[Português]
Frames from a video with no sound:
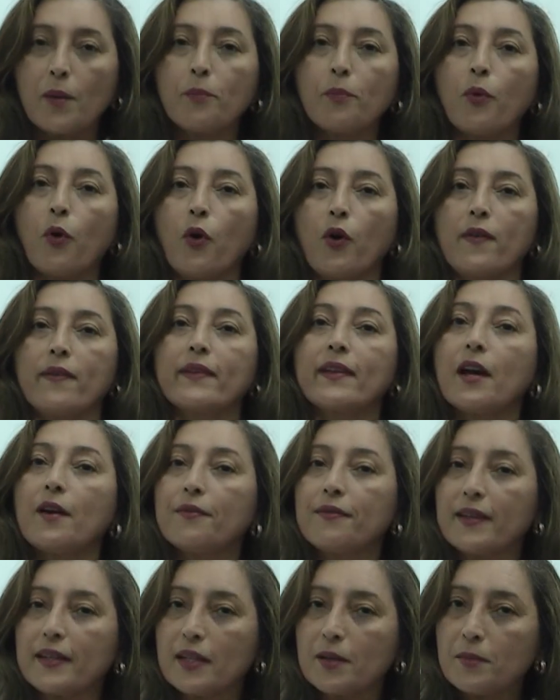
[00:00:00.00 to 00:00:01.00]
após
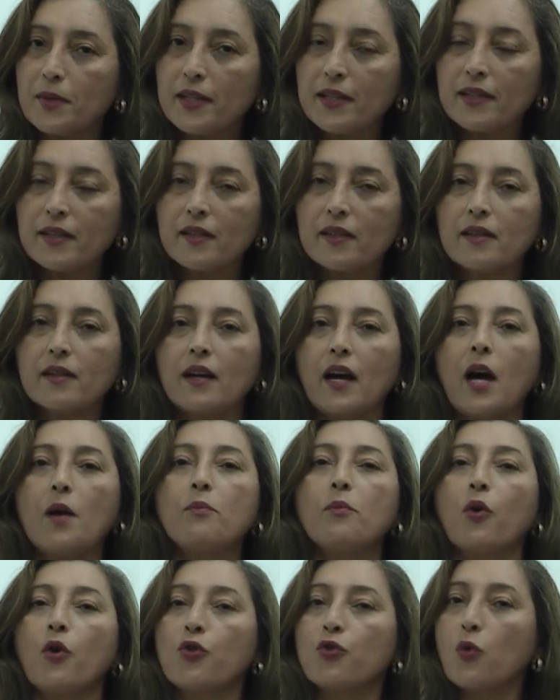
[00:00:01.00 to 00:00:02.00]
café da manhã,
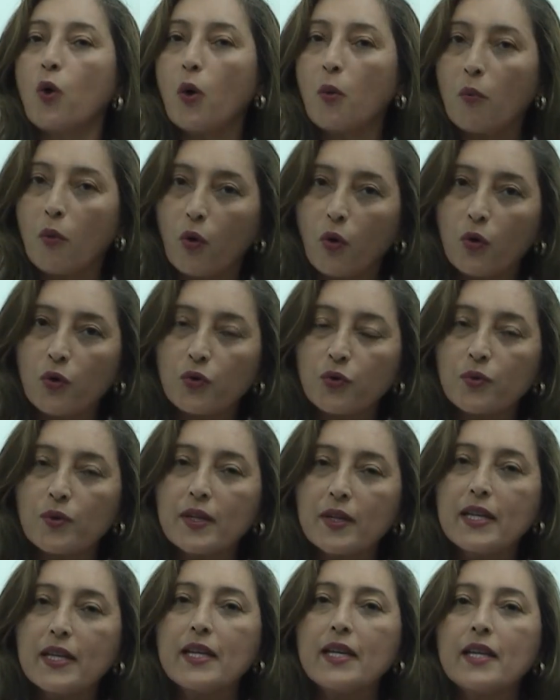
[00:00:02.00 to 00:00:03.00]
após o almoço
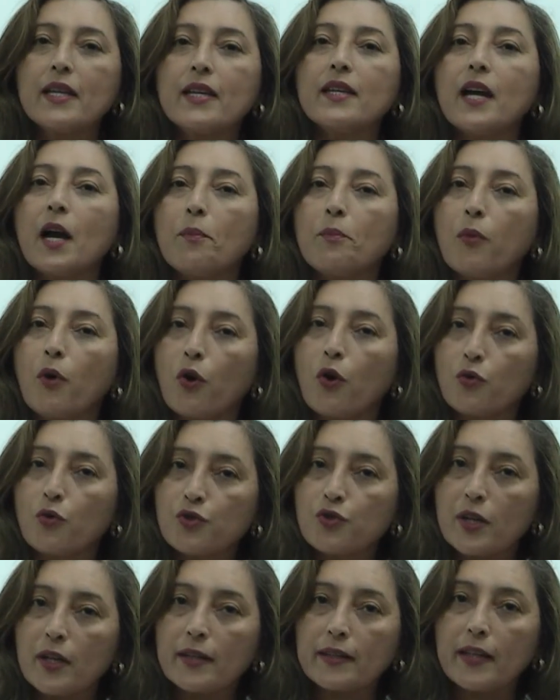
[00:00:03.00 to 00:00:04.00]
e após o
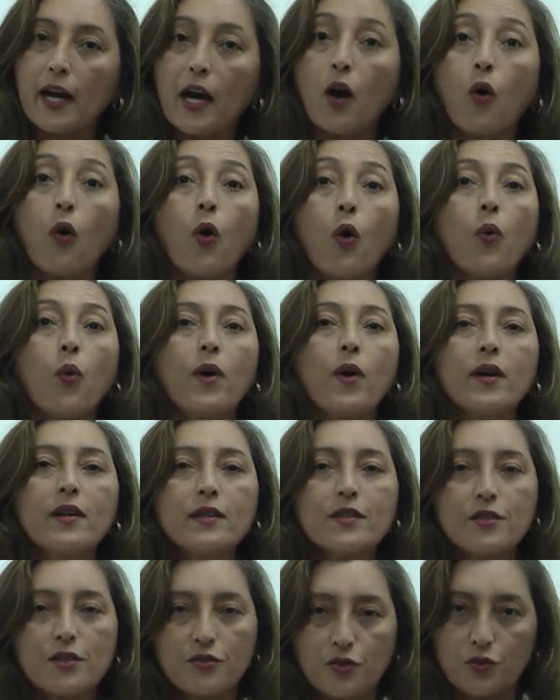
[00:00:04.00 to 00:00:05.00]
jantar ou
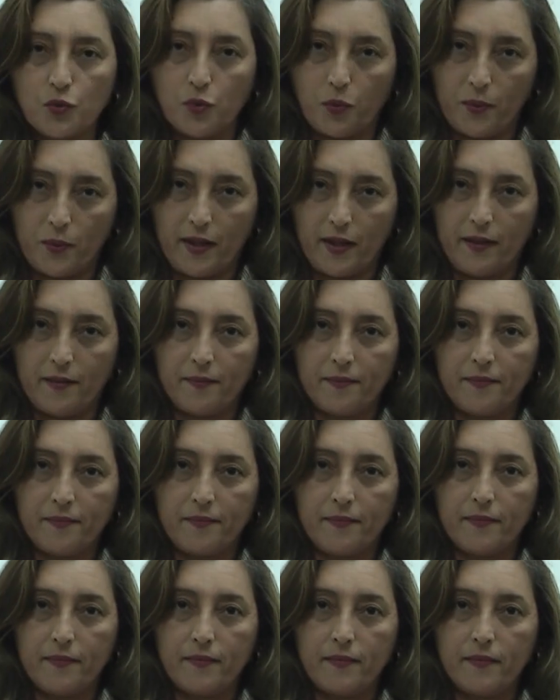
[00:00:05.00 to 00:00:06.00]
antes de dormir.
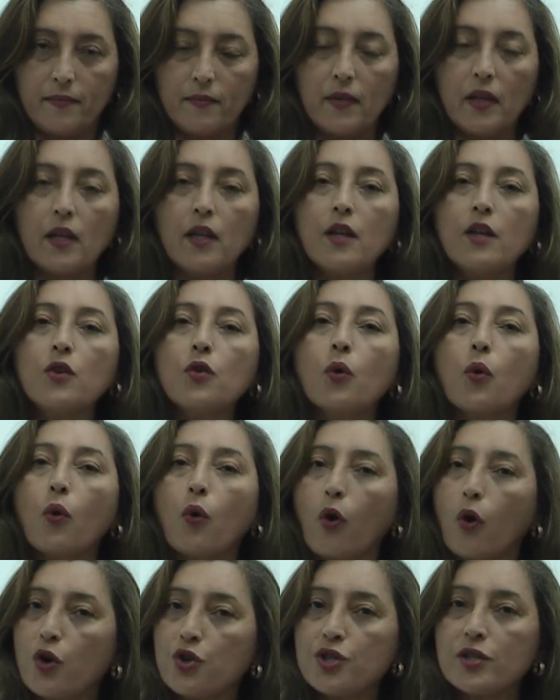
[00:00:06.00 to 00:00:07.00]
E o
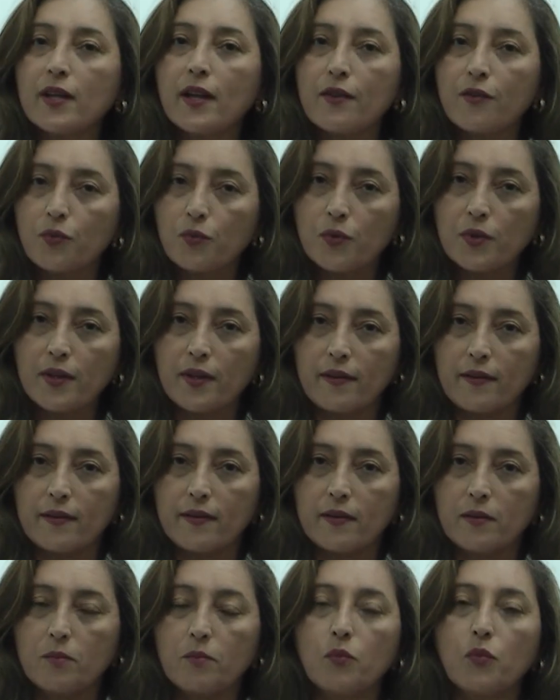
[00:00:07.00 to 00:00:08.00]
corte das unhas,
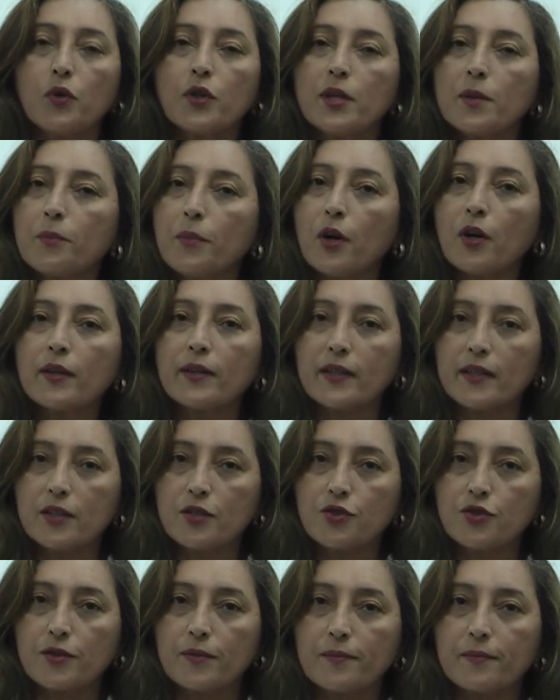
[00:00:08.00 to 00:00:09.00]
muito
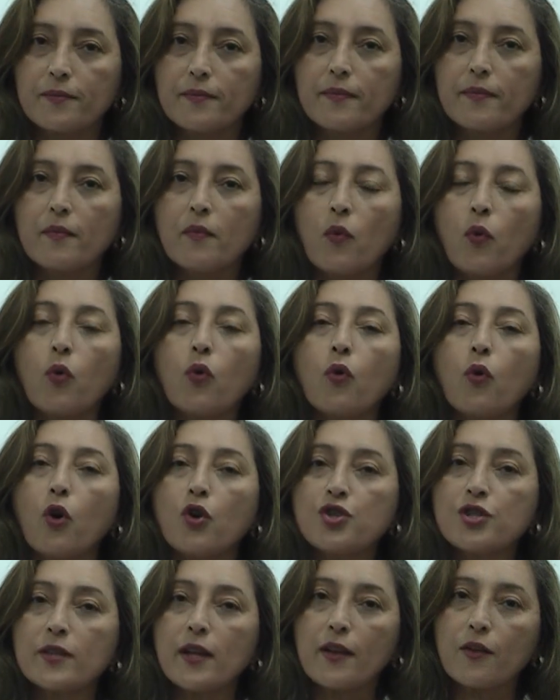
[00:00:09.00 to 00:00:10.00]
importante. O
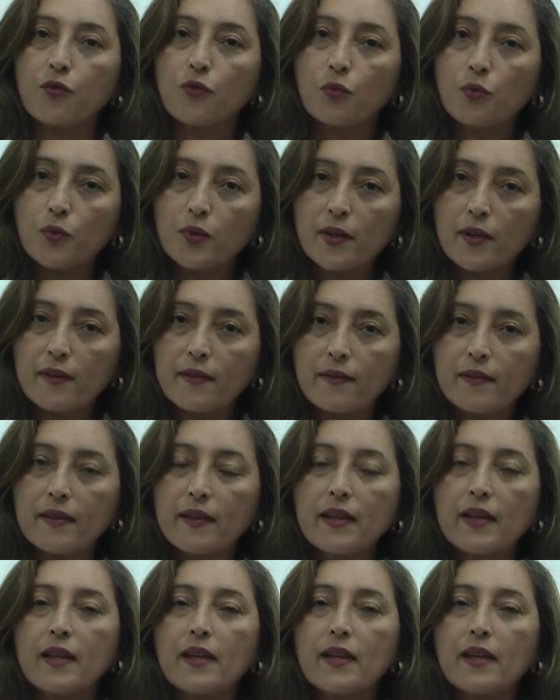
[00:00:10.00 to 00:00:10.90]
corte das unhas